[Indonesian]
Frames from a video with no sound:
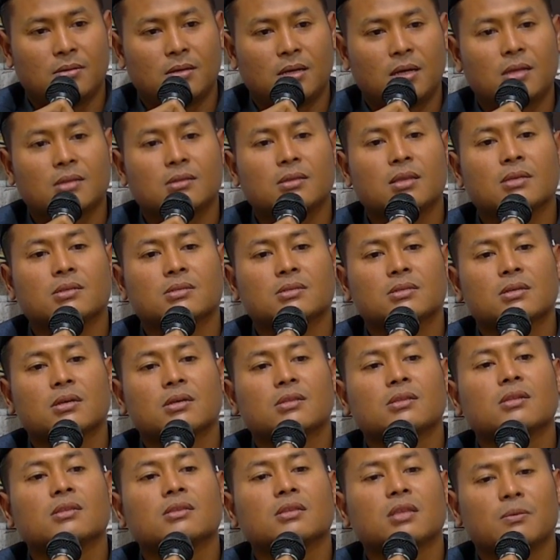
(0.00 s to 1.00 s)
atas
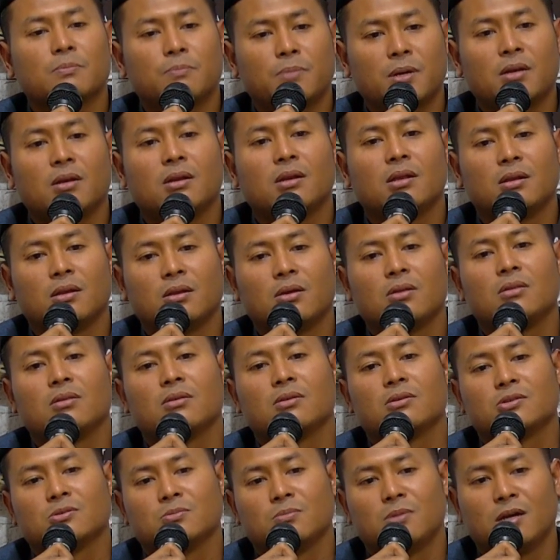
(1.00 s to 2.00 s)
ketetapan dari
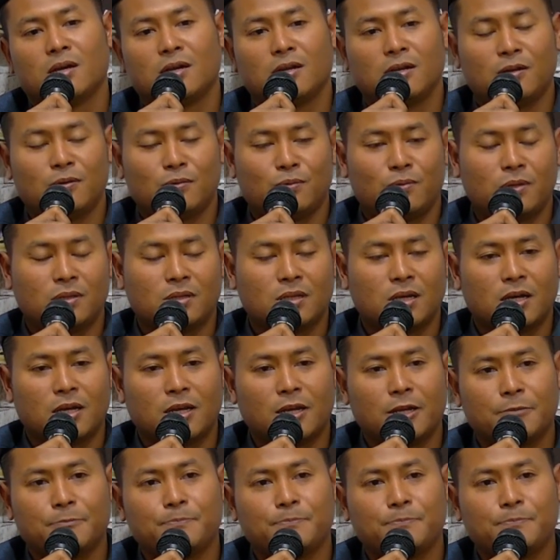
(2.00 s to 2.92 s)
Allah Subhanahu wa taala.